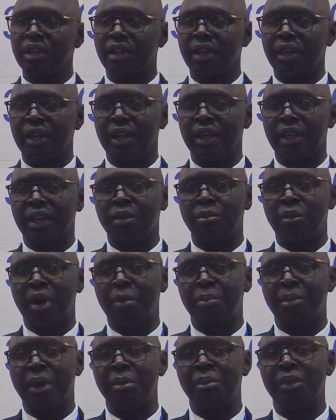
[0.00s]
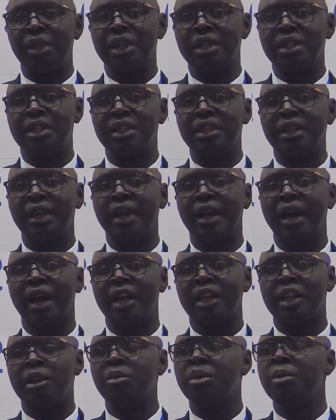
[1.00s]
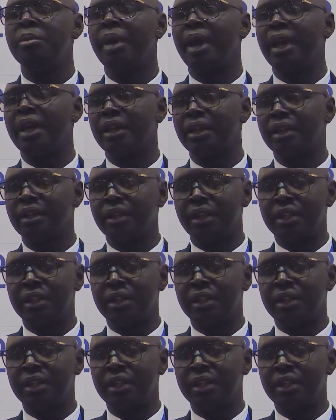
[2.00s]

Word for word: et qui m'a permis de signer en début mai,